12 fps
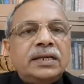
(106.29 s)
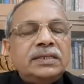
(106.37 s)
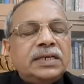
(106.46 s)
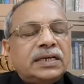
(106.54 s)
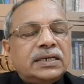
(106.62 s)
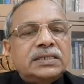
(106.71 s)

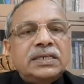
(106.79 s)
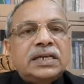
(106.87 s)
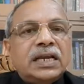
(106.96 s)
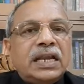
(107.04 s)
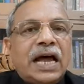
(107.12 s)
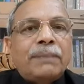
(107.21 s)
ये किसी
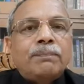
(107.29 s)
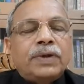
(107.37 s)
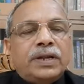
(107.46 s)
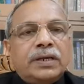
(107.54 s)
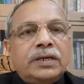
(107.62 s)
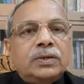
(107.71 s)
के लाभ में
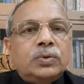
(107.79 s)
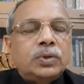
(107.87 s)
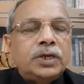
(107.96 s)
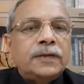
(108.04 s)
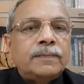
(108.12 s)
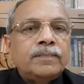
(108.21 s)
नहीं होगी